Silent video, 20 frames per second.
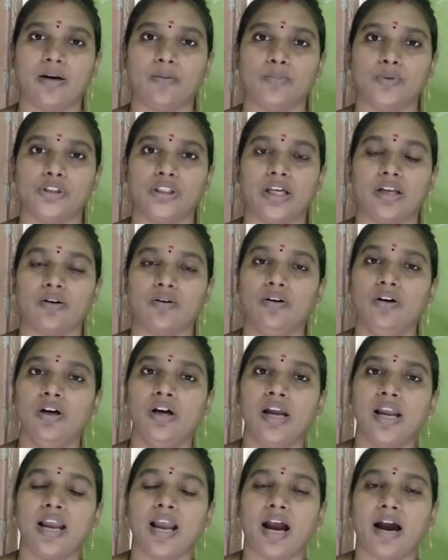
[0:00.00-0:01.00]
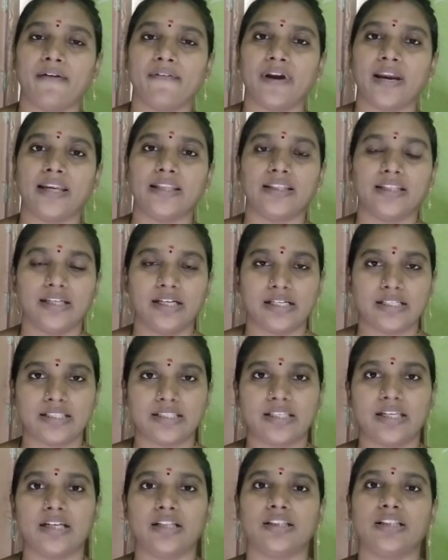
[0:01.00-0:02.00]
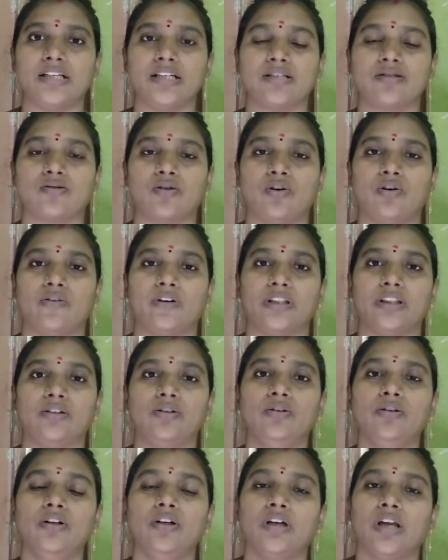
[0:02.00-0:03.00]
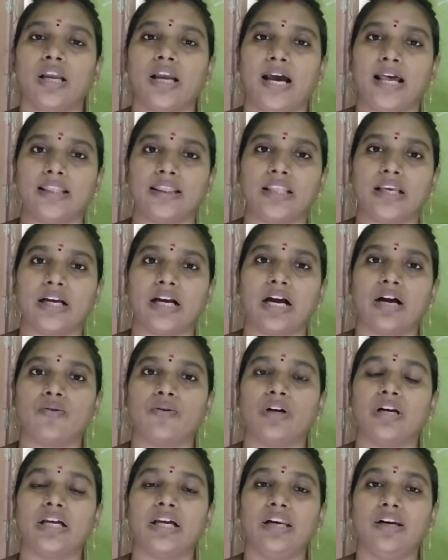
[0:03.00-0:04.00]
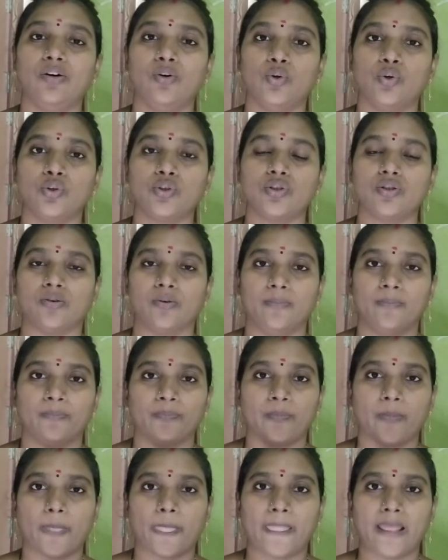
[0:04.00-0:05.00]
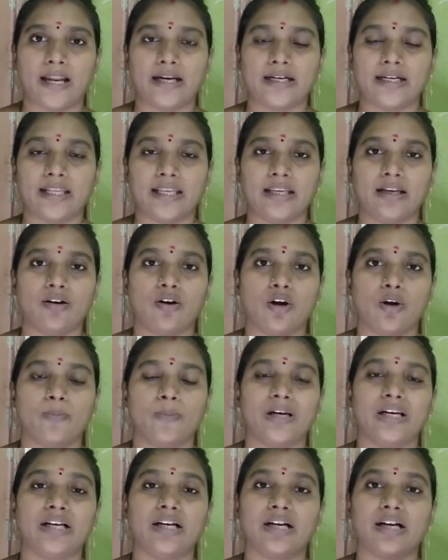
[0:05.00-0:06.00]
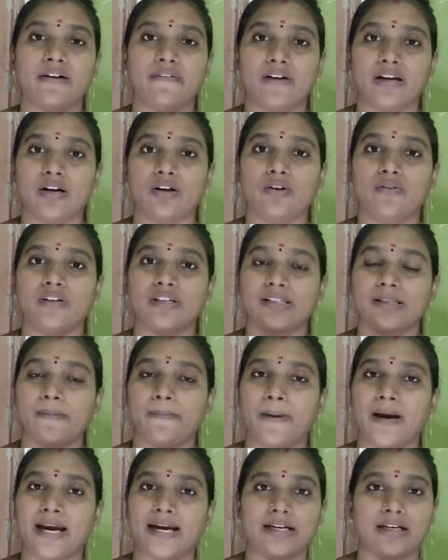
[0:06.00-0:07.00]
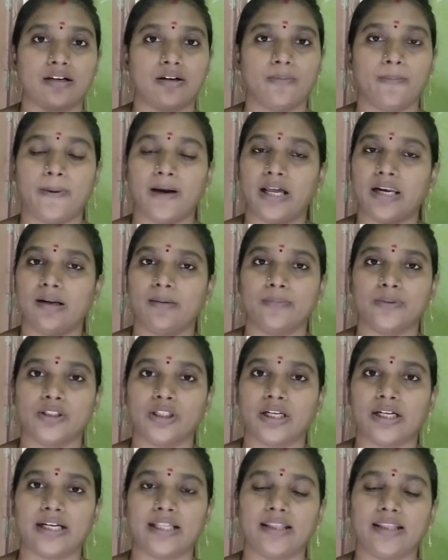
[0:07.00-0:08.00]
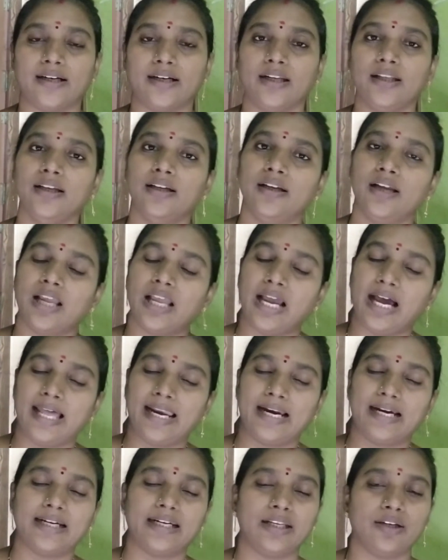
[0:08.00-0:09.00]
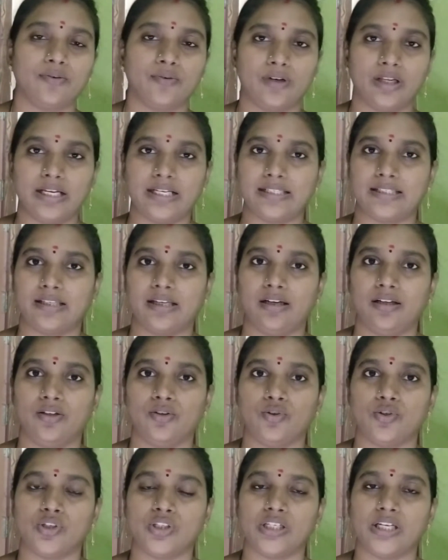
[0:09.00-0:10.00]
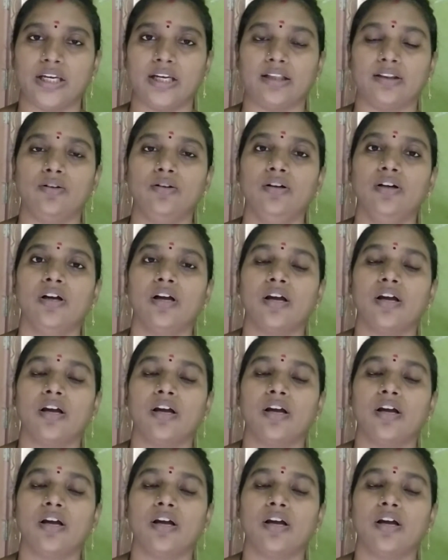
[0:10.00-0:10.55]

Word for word: అమ్ముతారో అవి అయితే అస్సలు తీసుకోవద్దు అంతేకాకుండా లూజు అంటే నార్మల్గా కవర్లో వేసి ప్యాకెట్లో పాలు అమ్ముతారు కదండి అలాంటివి కూడా అస్సలు యూజ్ చేయొద్దు